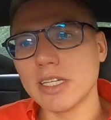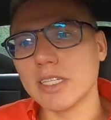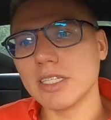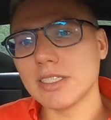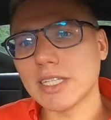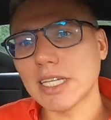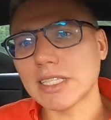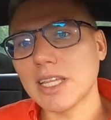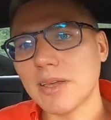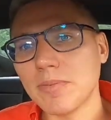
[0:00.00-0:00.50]

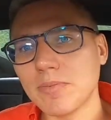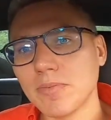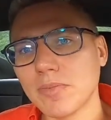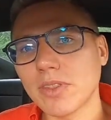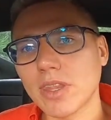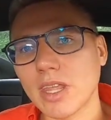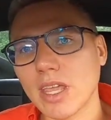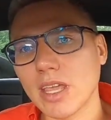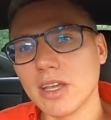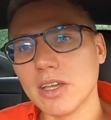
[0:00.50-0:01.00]
Zatem
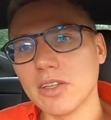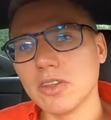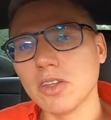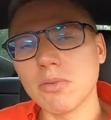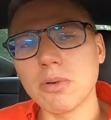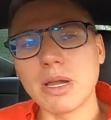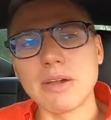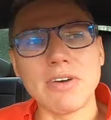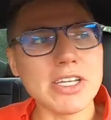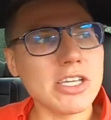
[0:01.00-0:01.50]

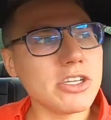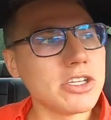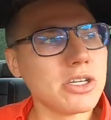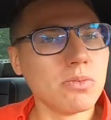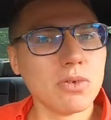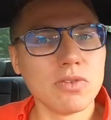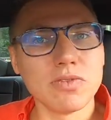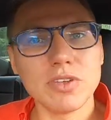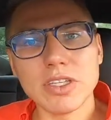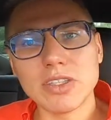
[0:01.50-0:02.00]
dobra, no fajnie się
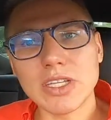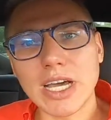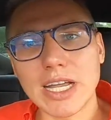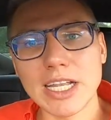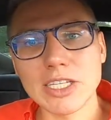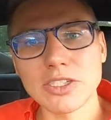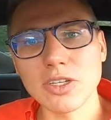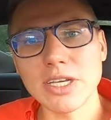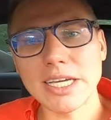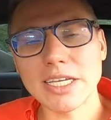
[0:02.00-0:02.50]
mówi, no
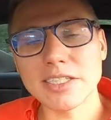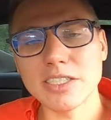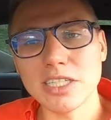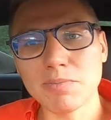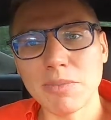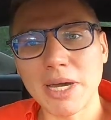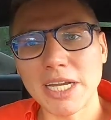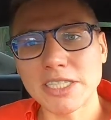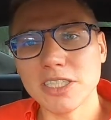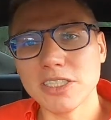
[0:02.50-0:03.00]
ale co jak jesteś
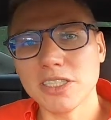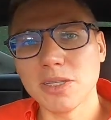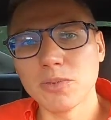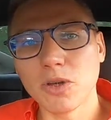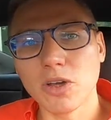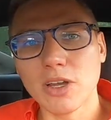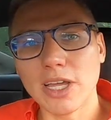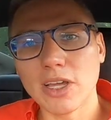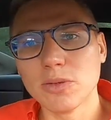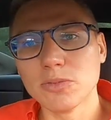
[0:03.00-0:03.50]
bardziej tym
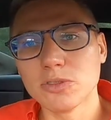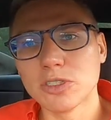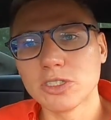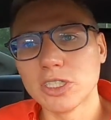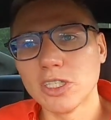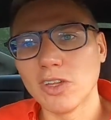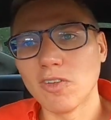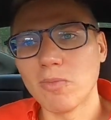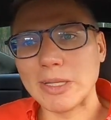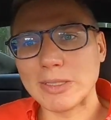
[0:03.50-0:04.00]
kolegą, co
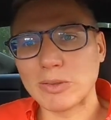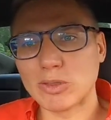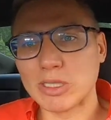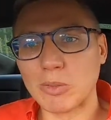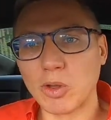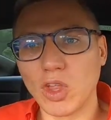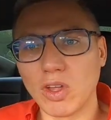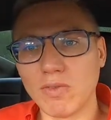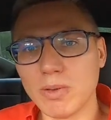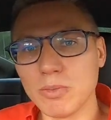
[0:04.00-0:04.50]
zginął w wypadku
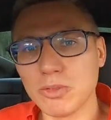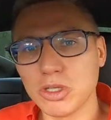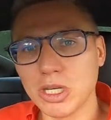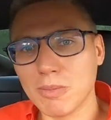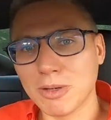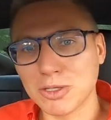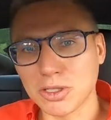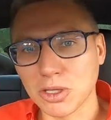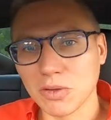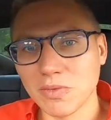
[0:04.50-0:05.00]
samochodowym, czyli
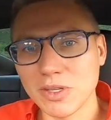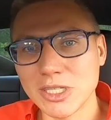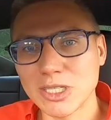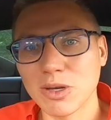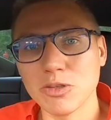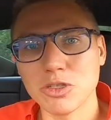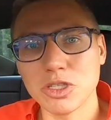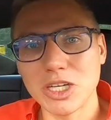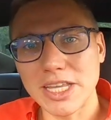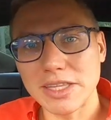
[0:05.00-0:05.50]
ma
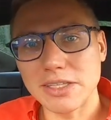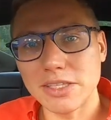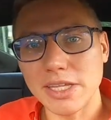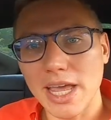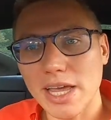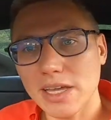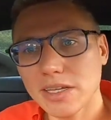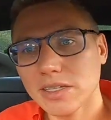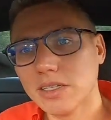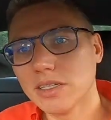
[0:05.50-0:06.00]
środowisko
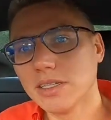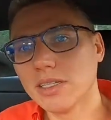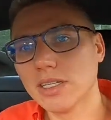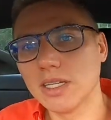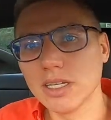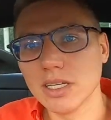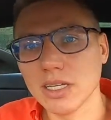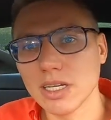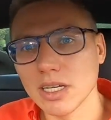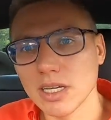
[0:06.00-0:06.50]
średnie,
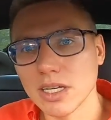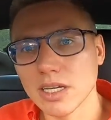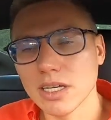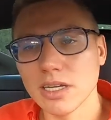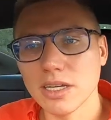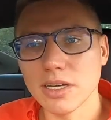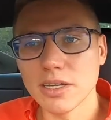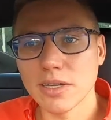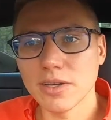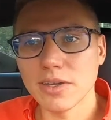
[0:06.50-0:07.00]

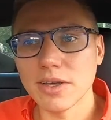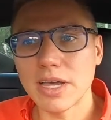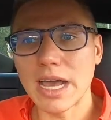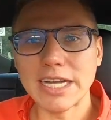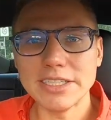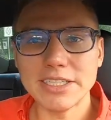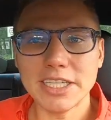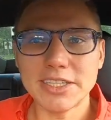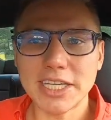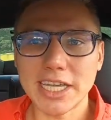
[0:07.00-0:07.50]
e,
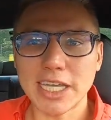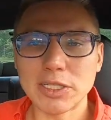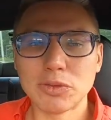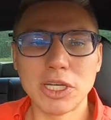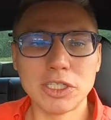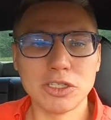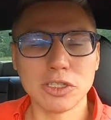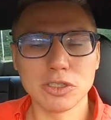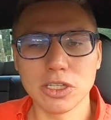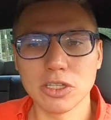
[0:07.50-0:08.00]
a nie takie,
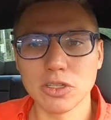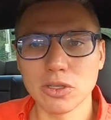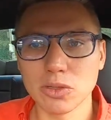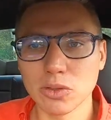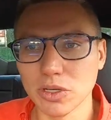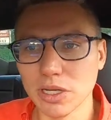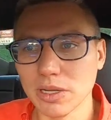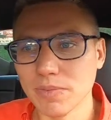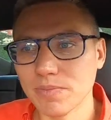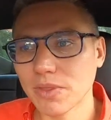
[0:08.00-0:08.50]
które ciągnie do
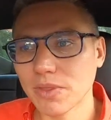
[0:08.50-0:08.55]
góry.